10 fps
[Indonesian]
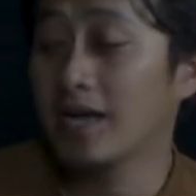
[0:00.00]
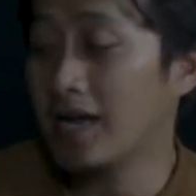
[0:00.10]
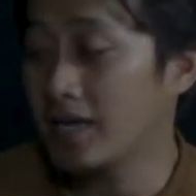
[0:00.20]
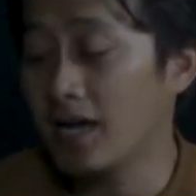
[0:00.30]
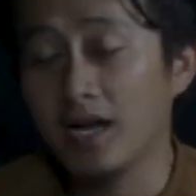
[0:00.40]

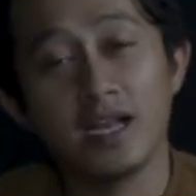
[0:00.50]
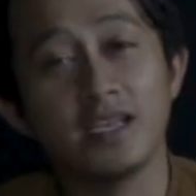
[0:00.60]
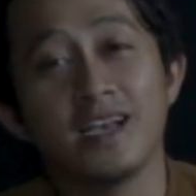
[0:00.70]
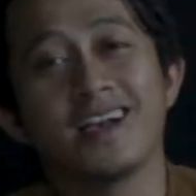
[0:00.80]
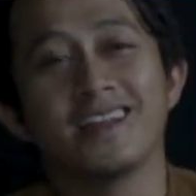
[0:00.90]

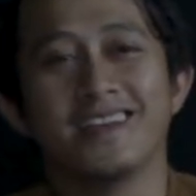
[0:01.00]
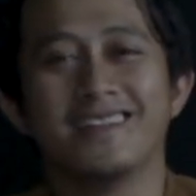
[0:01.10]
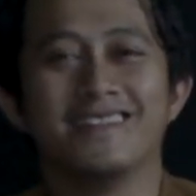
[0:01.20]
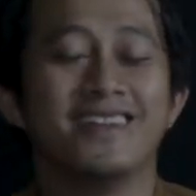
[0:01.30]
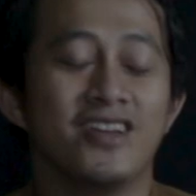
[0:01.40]
karya-karya
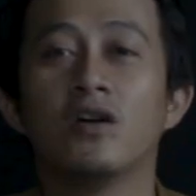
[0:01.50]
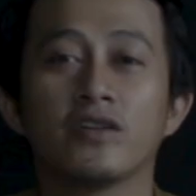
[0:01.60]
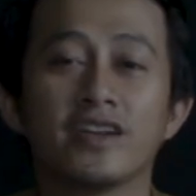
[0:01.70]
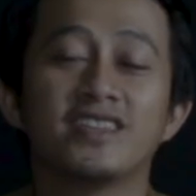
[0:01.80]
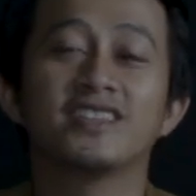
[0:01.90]
kalian oke
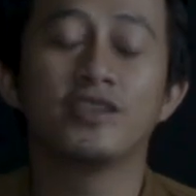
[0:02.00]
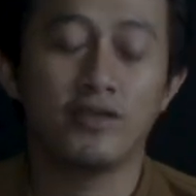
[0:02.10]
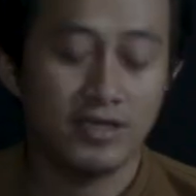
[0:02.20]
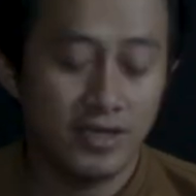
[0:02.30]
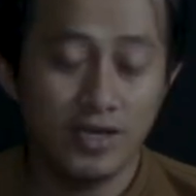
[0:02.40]
okay guys
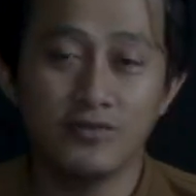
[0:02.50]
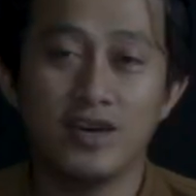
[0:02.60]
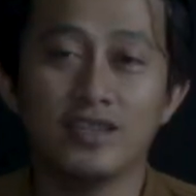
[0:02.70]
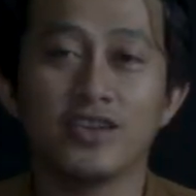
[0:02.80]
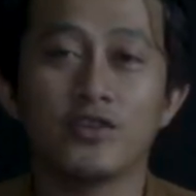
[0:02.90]
itu aja dari
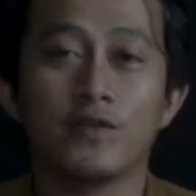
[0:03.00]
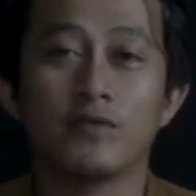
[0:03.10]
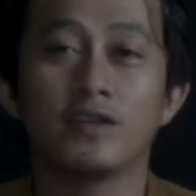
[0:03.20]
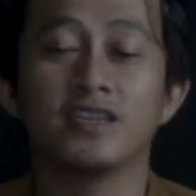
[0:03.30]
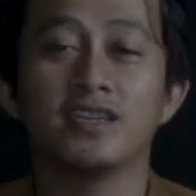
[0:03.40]
gue thank you
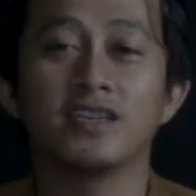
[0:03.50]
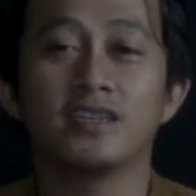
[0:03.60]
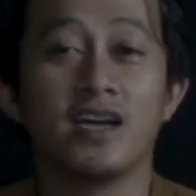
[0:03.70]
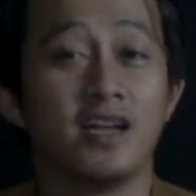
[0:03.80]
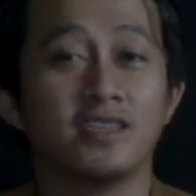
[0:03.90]
for watching
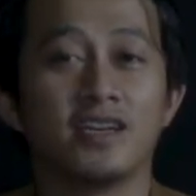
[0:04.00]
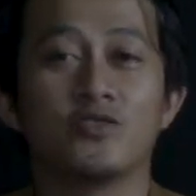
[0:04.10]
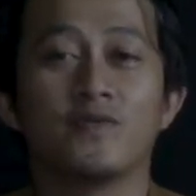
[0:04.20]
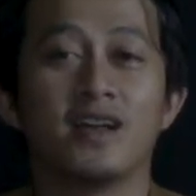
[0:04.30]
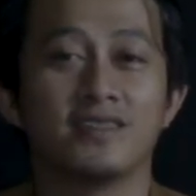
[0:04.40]
dan
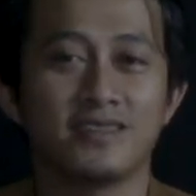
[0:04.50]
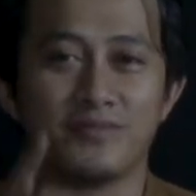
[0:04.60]
jangan lupa